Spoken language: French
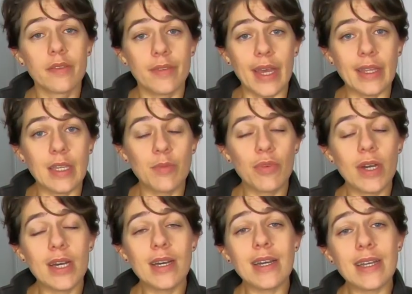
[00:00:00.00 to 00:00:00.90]
Dernier
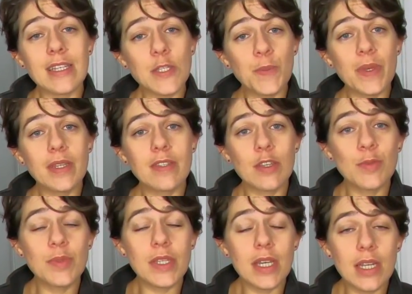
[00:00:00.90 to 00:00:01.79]
point, respectez
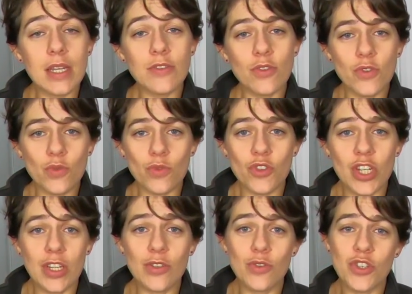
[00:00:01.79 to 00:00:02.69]
bien la tension de
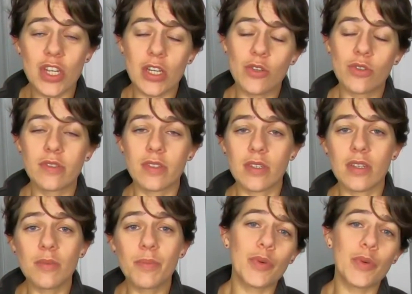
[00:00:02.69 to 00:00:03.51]
chaîne de chaque côté.